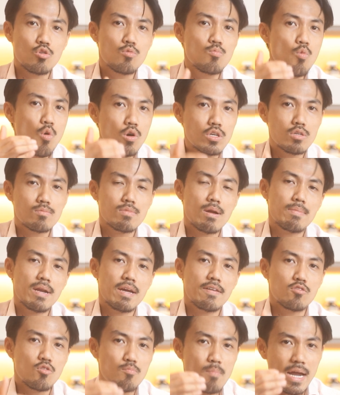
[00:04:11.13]
tôi mua trong năm
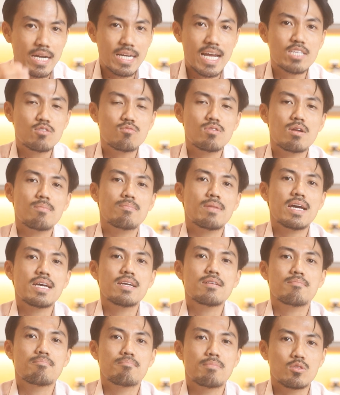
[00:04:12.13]
nay và tôi bán ngay trong năm nay,